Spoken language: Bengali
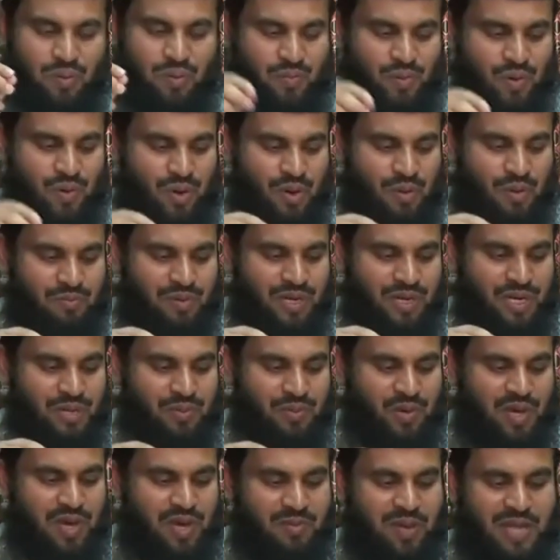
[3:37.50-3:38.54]
অল্প
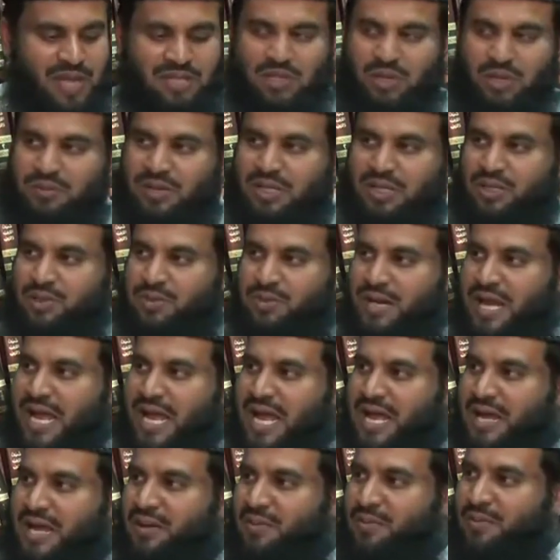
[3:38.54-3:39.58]
বিনিময়ের মাধ্যমে
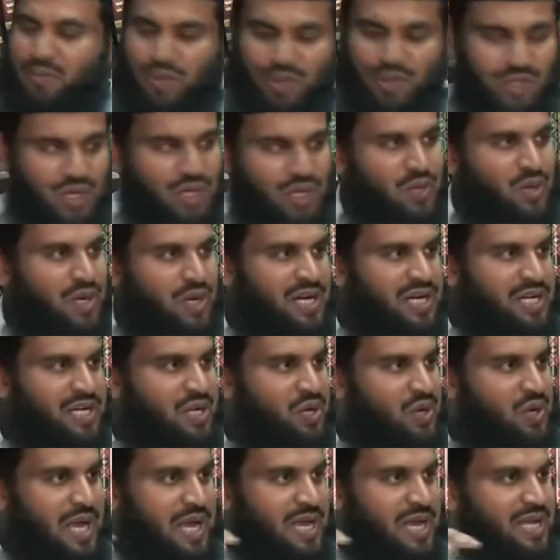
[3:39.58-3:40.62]
তোমরা বদল করে
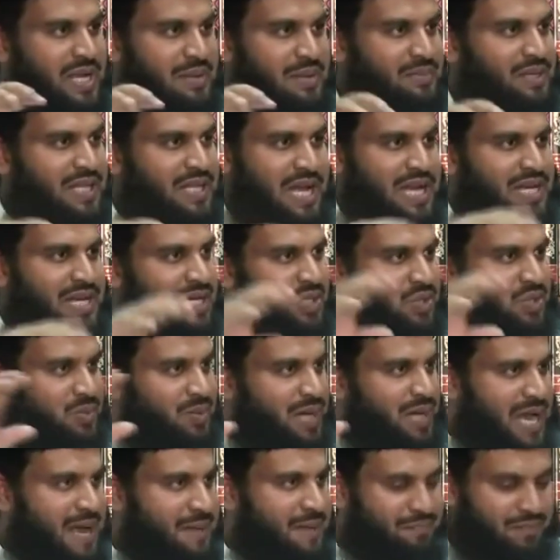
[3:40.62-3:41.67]
নিও না এই বিধানকে
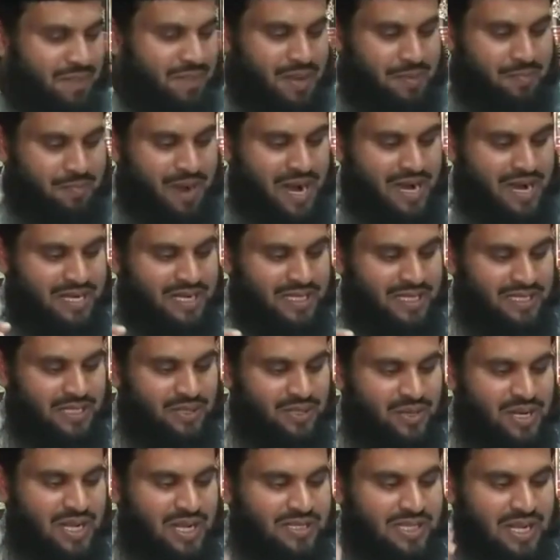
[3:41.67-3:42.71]
তোমরা পাল্টে
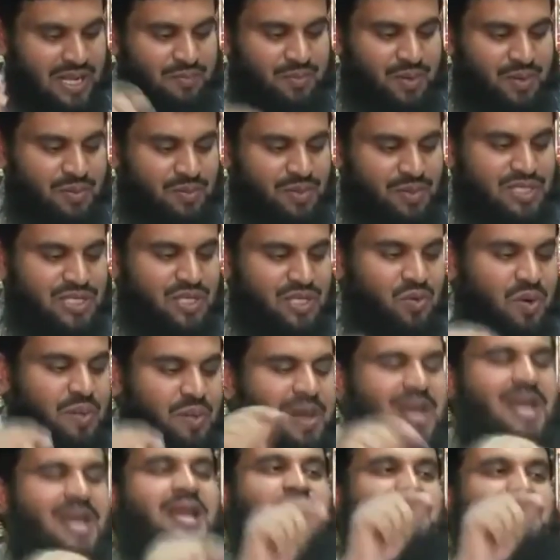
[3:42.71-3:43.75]
দিও না তারপরে বলছেন
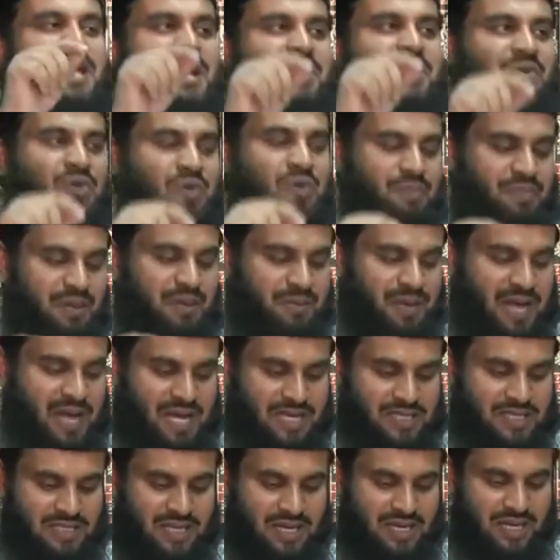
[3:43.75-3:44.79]
ওমাল্লাম ইয়াহকুম বেমা
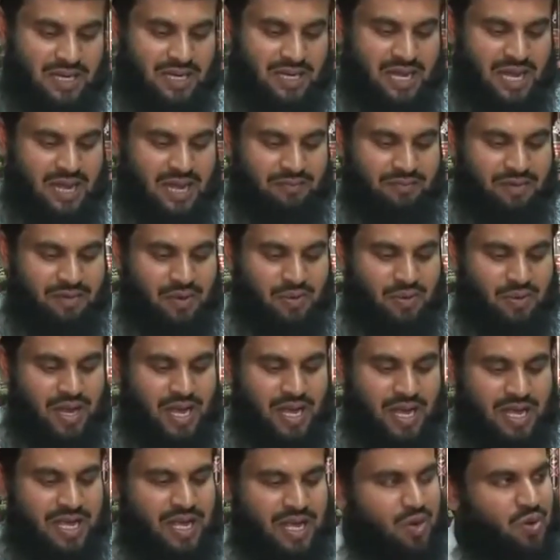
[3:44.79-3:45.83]
আনসাল আল্লাহ
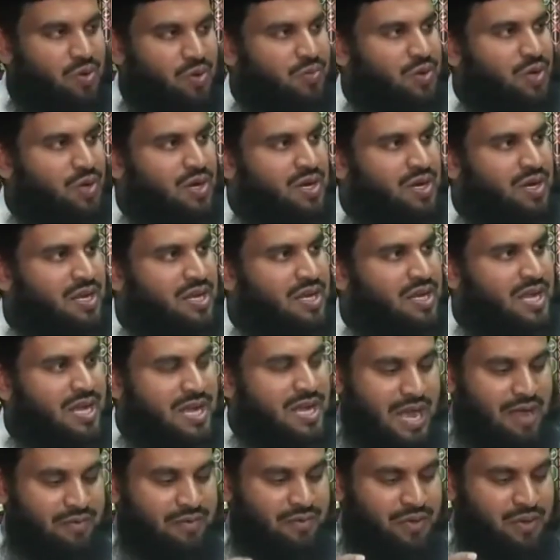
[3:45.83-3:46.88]
ফাউলা একাহমুল
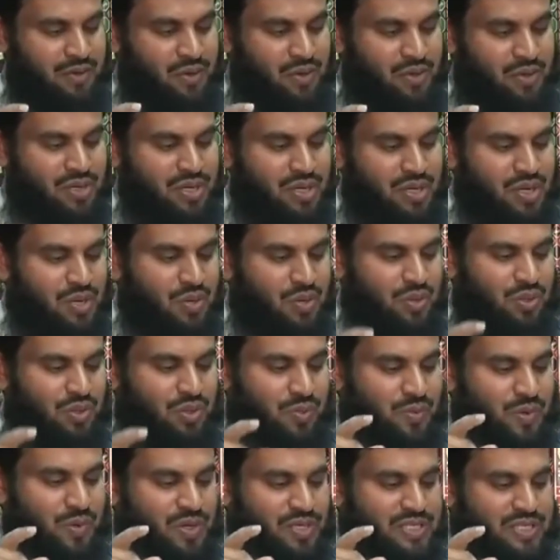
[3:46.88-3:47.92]
কাফেরুন
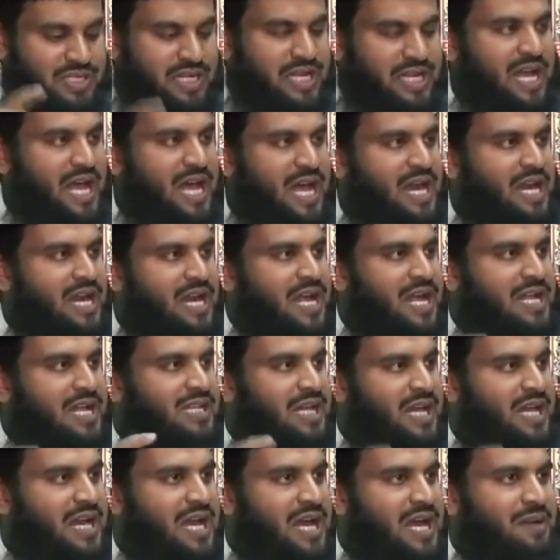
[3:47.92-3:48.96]
অতপর যে আল্লাহ
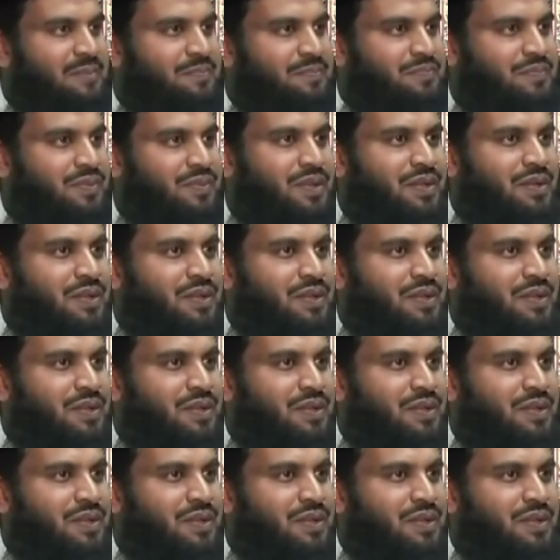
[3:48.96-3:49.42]
তালার